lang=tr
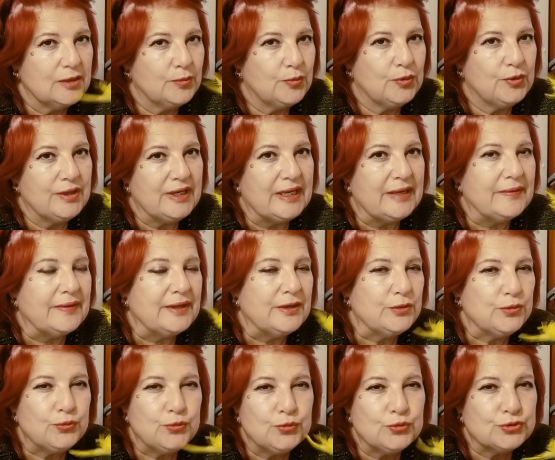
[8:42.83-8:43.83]
böyle
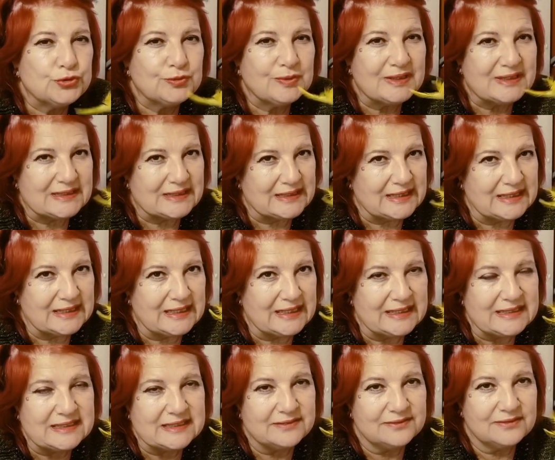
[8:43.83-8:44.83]
üzmesine de
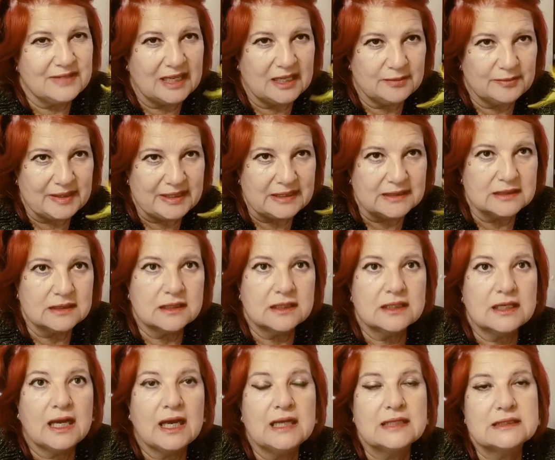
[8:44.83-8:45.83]
izin vermeyin.
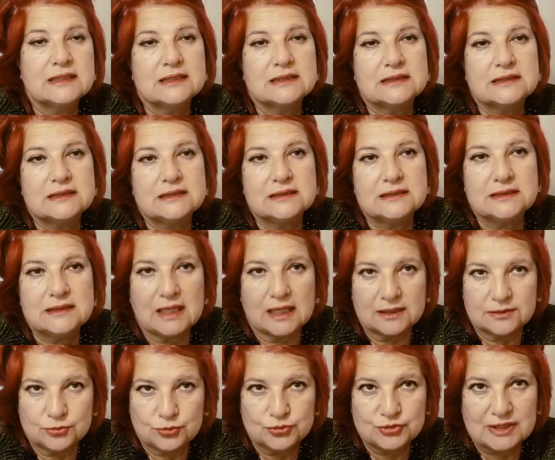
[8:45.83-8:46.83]
Herkes
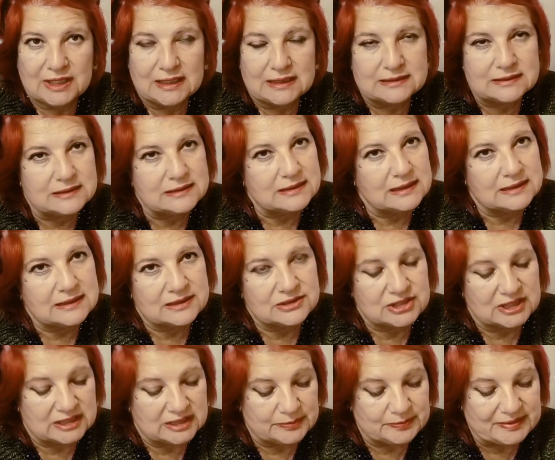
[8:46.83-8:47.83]
ya düzelsin ya da
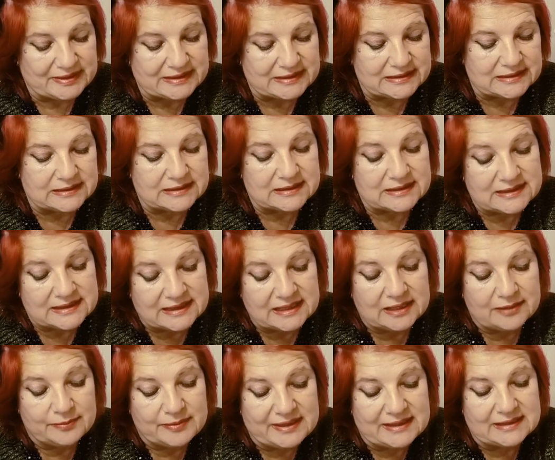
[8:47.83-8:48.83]
çekip gitsin
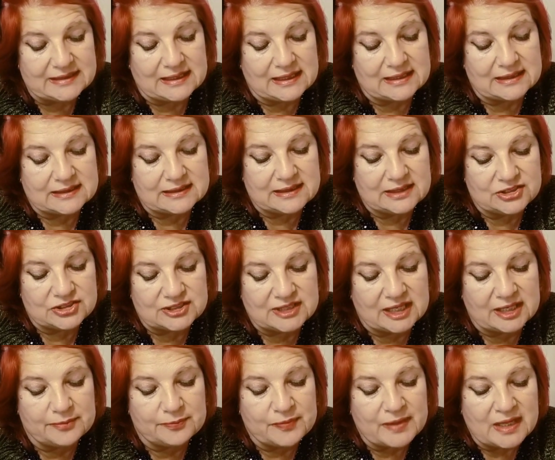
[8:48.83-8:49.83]
diye bilin
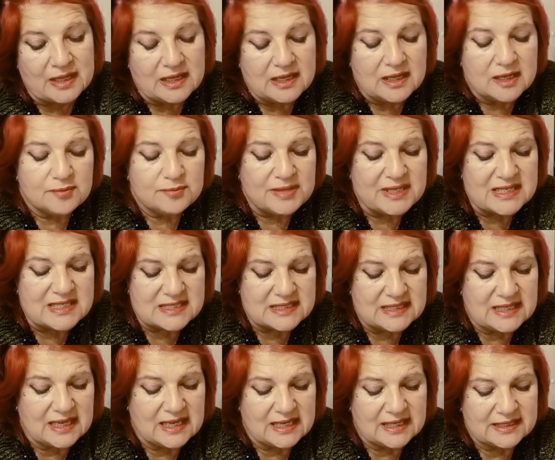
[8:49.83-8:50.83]
arkadaşlar. Bir
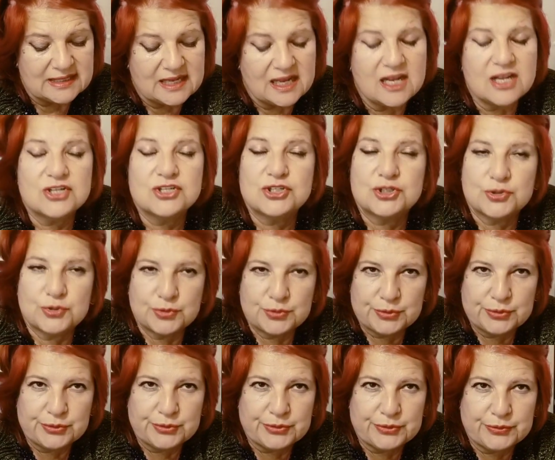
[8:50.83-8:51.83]
siyah enerji
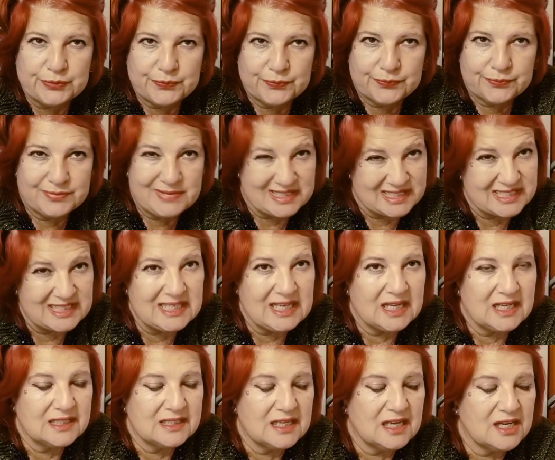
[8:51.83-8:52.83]
görüyorum. Bir
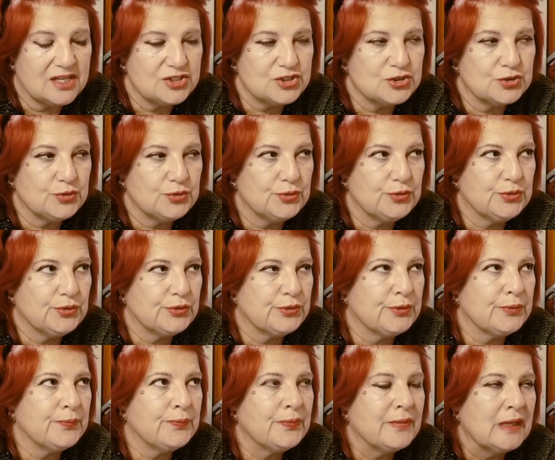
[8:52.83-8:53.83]
siyah enerji
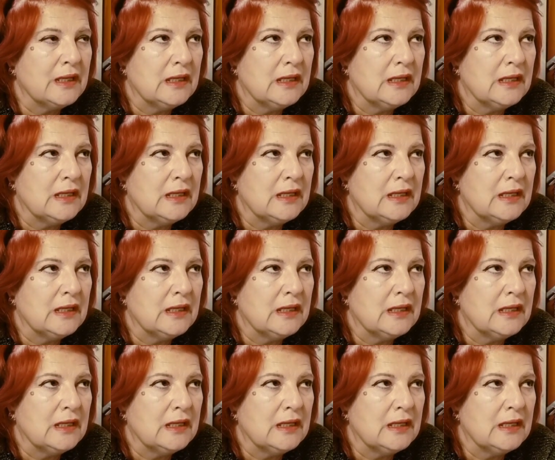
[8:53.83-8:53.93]
görüyorum.